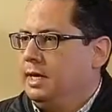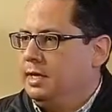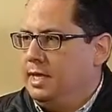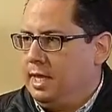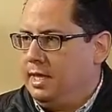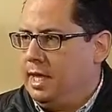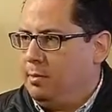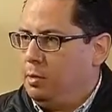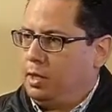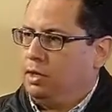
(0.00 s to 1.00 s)
en el día a
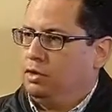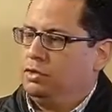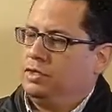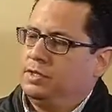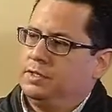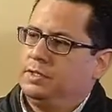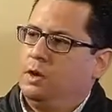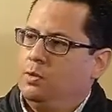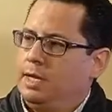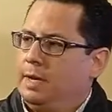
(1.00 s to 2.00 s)
día, porque entonces esa es
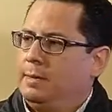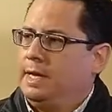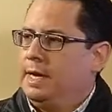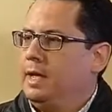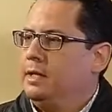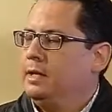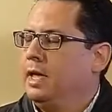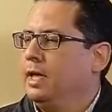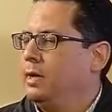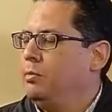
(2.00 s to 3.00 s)
la única manera
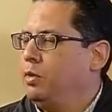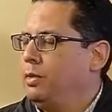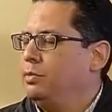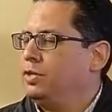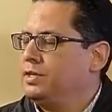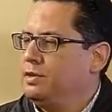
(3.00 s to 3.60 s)
en que podemos